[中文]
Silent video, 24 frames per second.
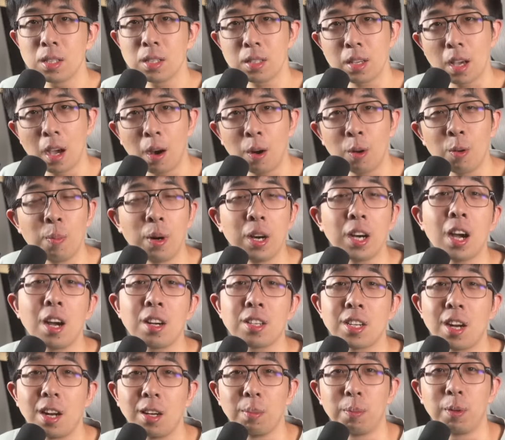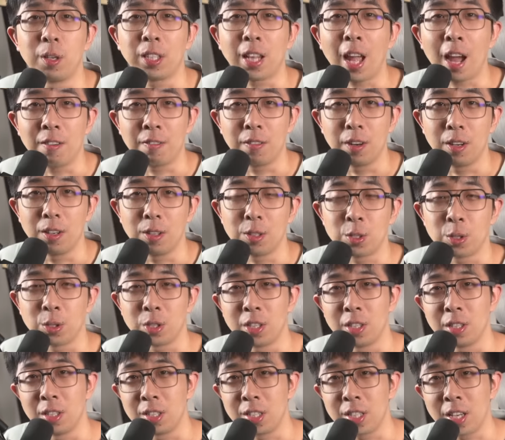之前欧盟刚上了波大分，就
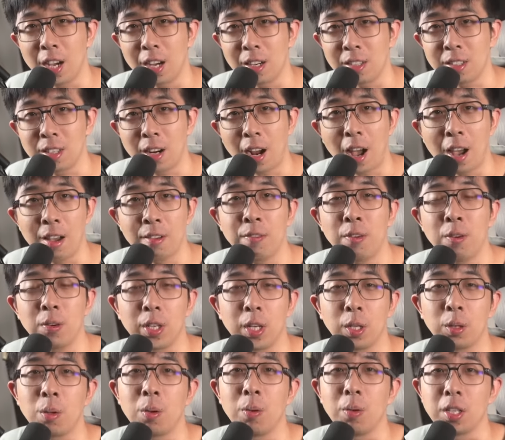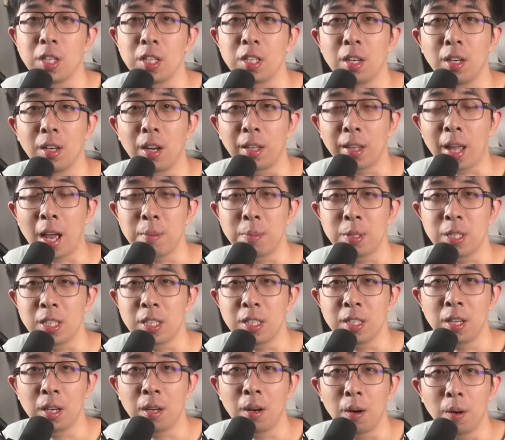是强制 iPhone 也统一成了 Type C
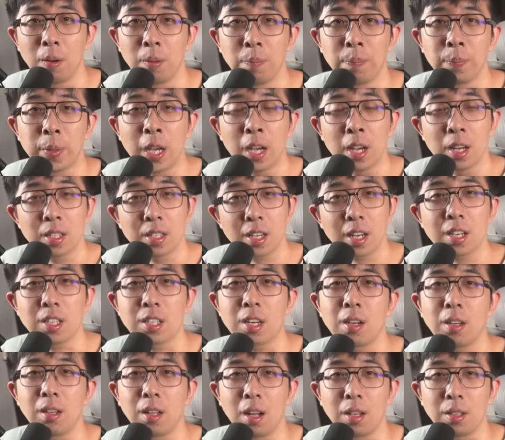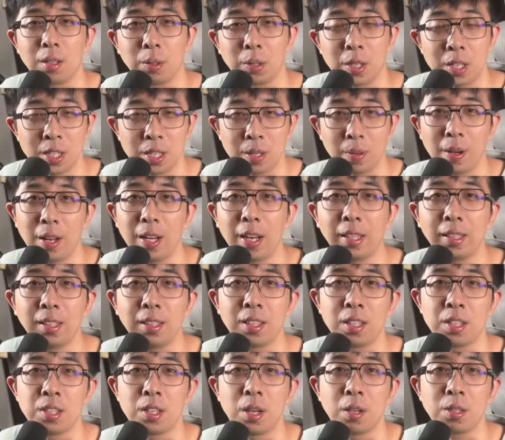接口。这个事儿呢，有的喜欢
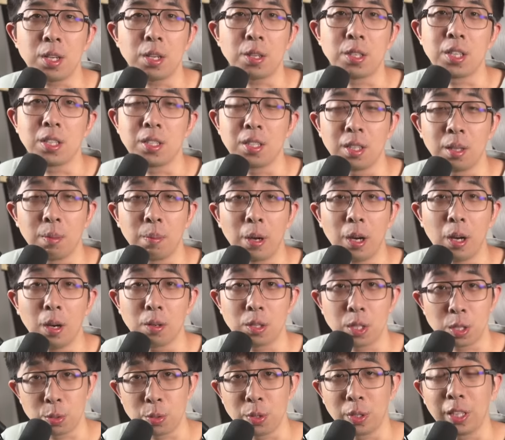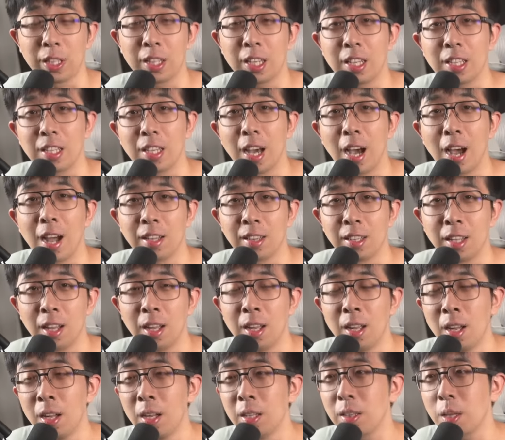Lightning 小巧设计的朋友是觉得挺遗憾的，
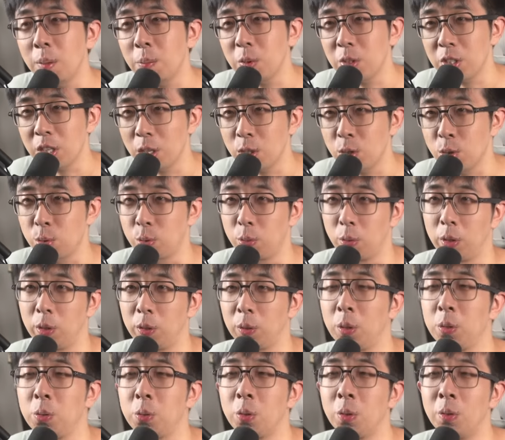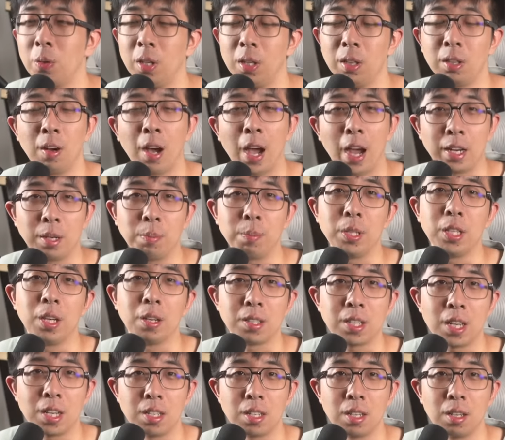但目前主流的舆论都还是比较
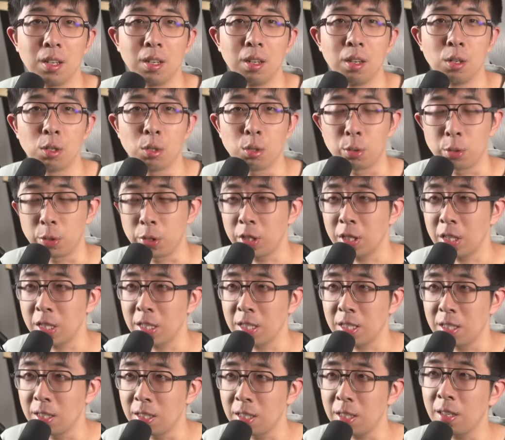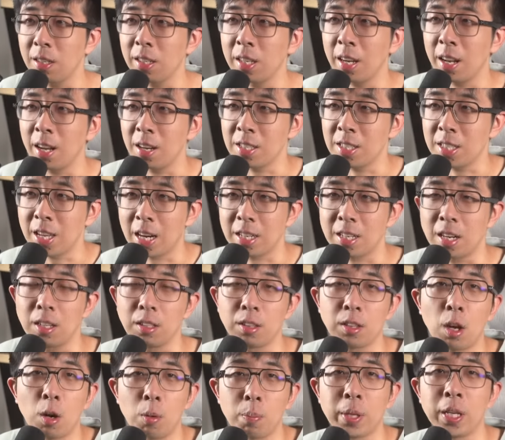赞成。属于是行政力量下场
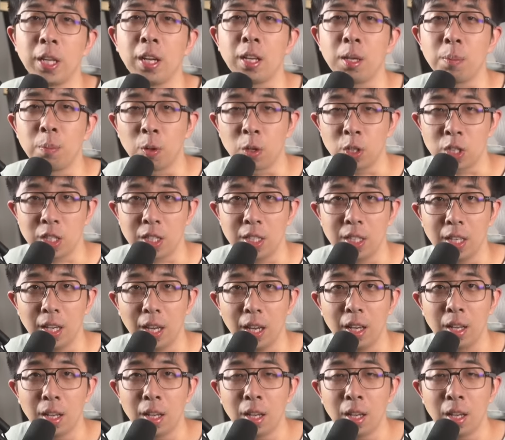倒逼了一波企业，